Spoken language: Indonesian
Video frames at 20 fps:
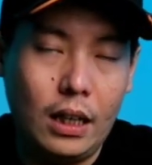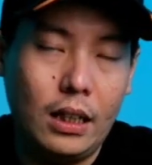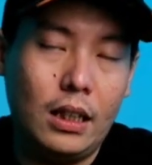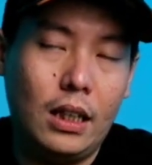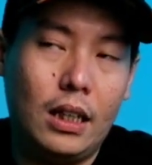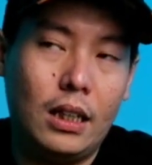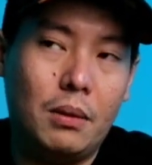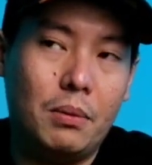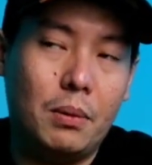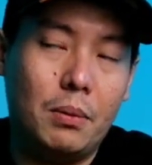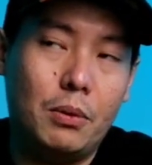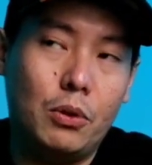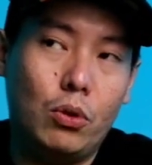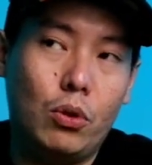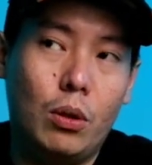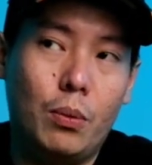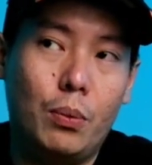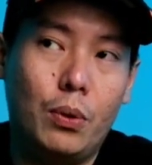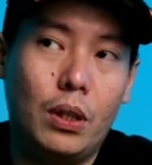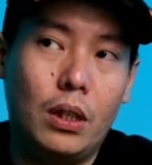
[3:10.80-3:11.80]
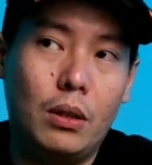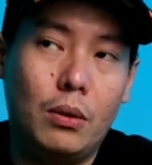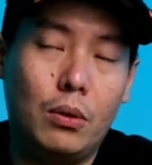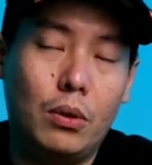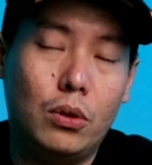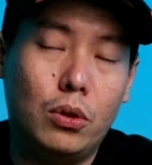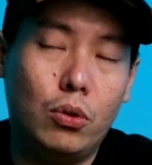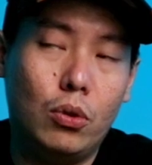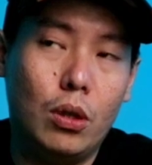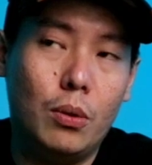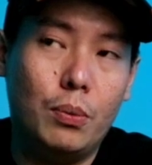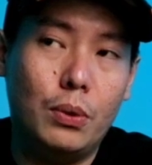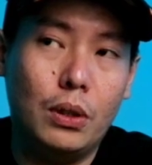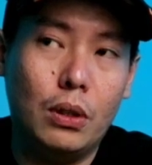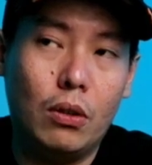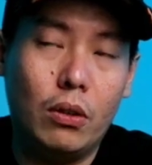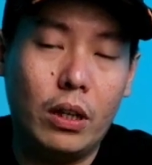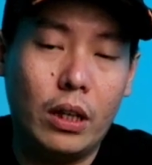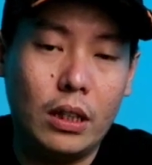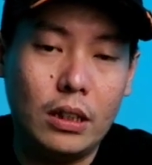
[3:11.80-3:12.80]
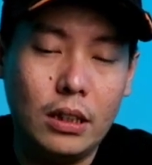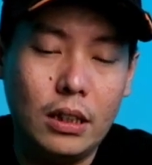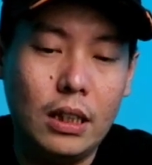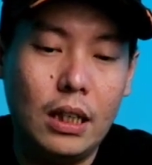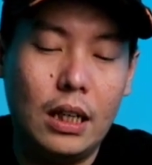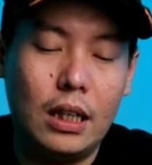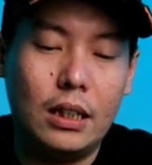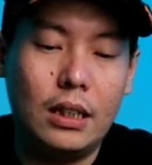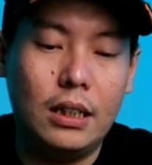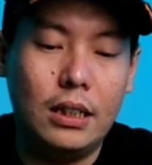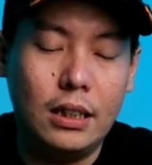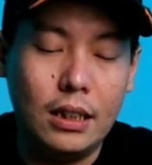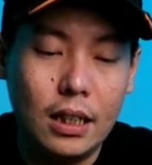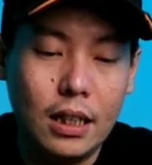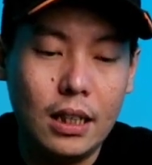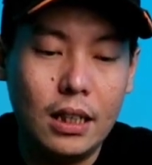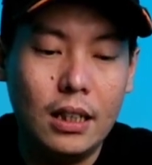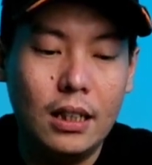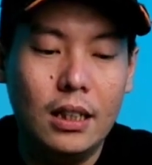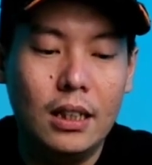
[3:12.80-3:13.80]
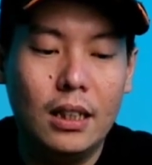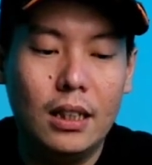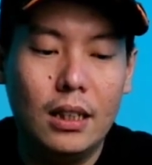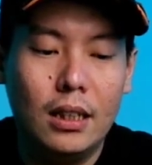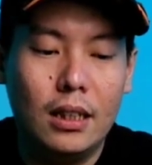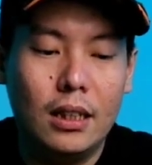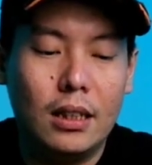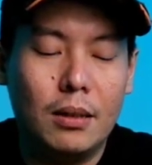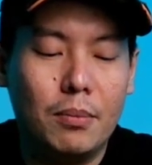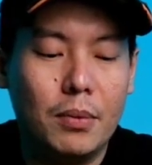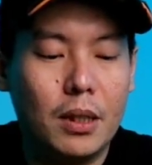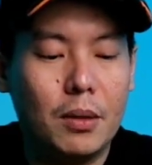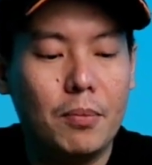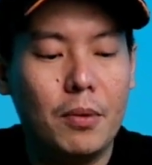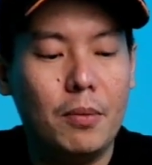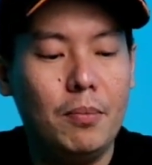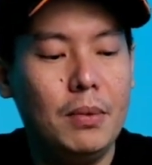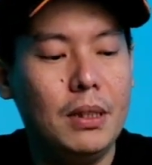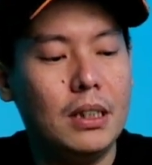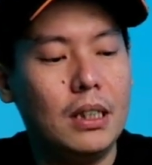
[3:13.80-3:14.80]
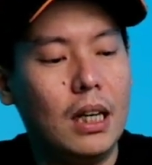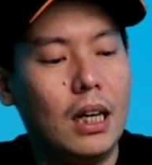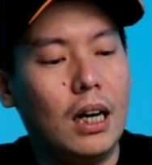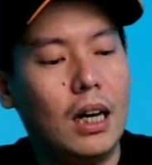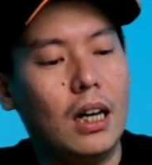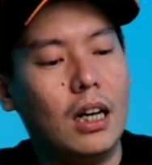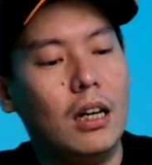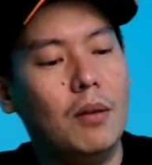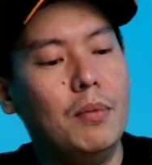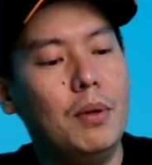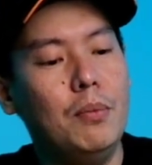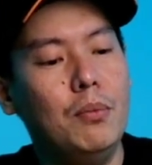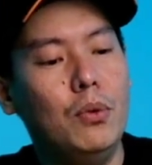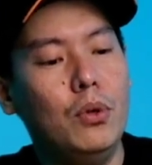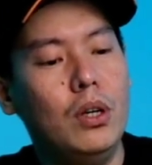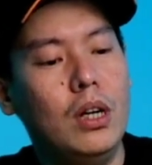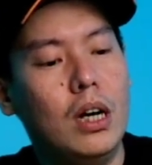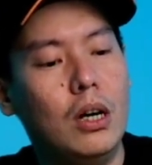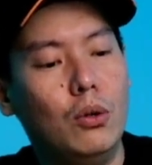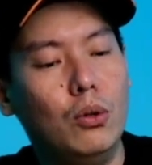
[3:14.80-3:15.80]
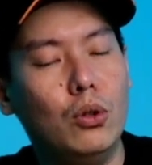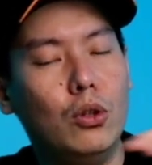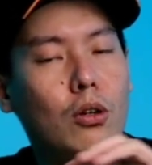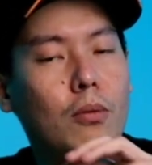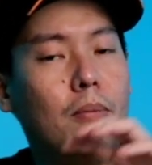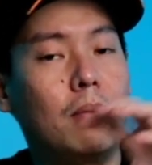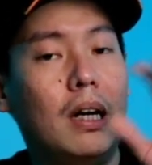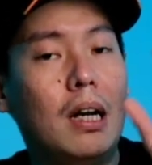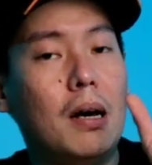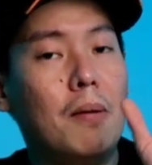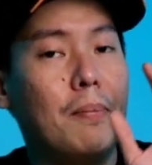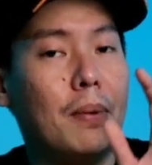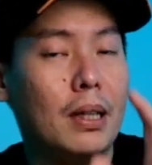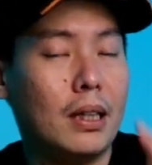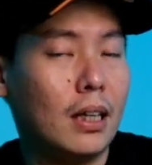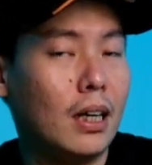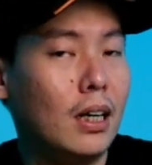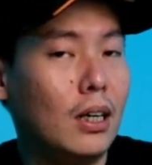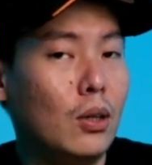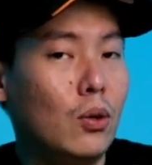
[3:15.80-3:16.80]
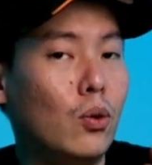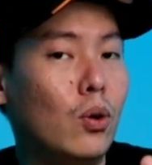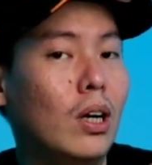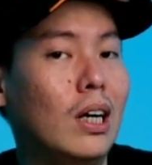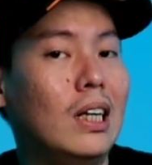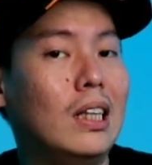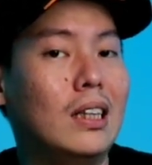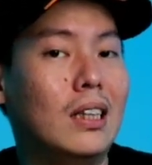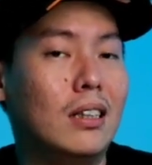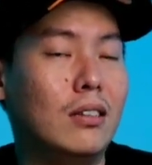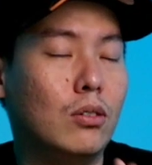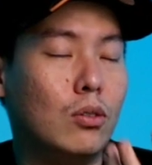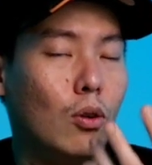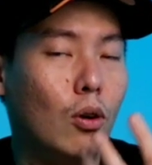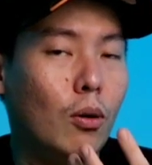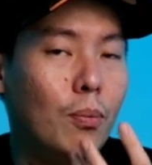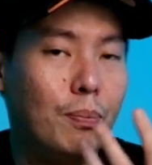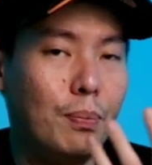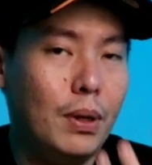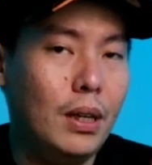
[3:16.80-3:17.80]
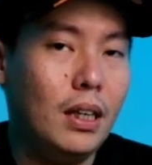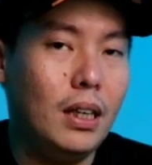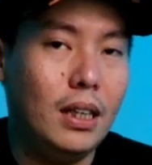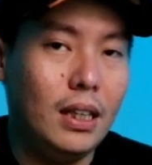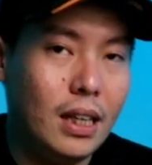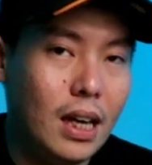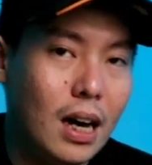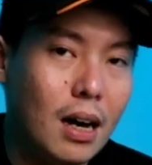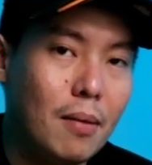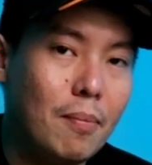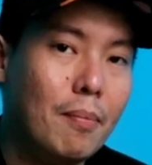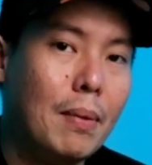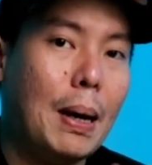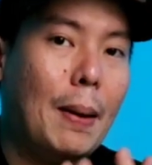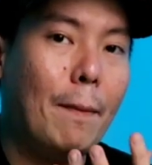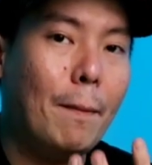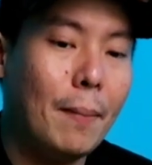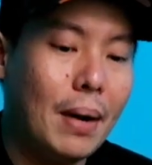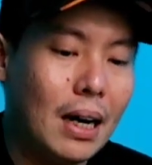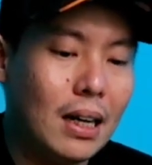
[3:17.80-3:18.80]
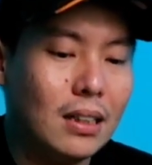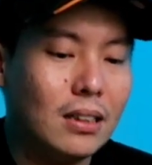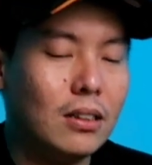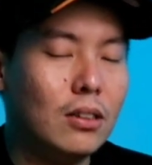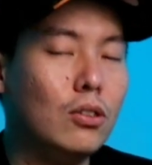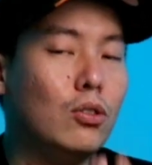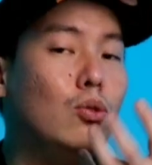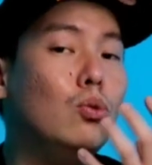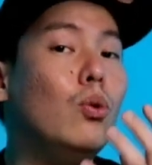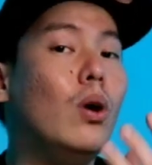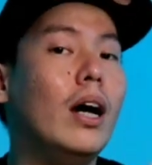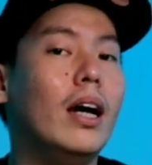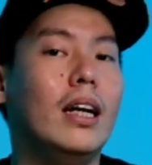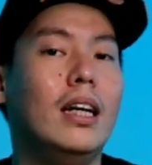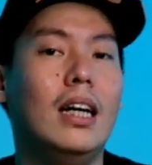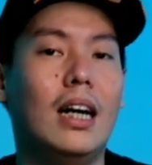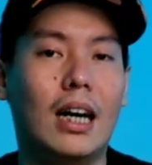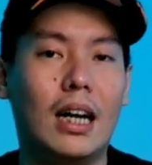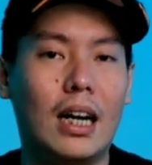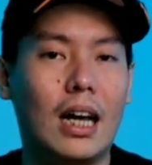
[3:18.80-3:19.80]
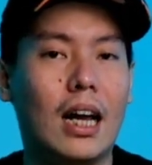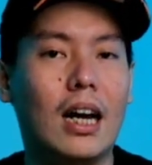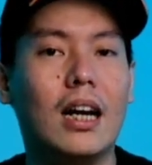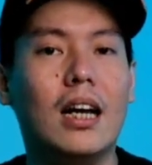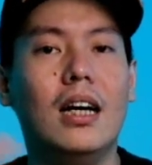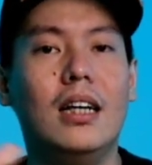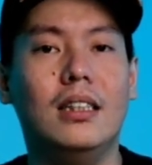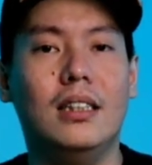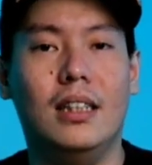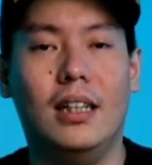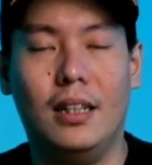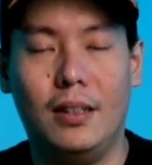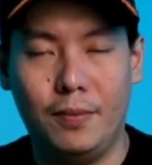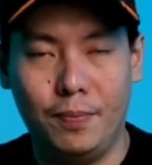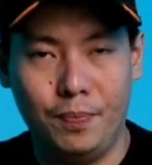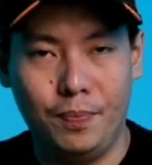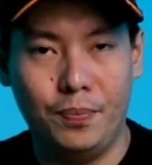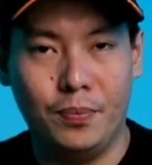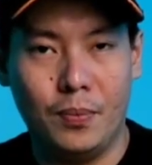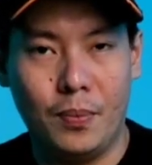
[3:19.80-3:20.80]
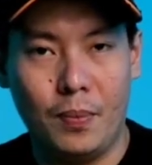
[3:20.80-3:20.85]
ya ketika teman-teman sudah punya sudah punya koneksi artinya teman-teman bisa akan lebih mudah untuk mendapatkan kualitas kopi yang memang sesuai dengan harganya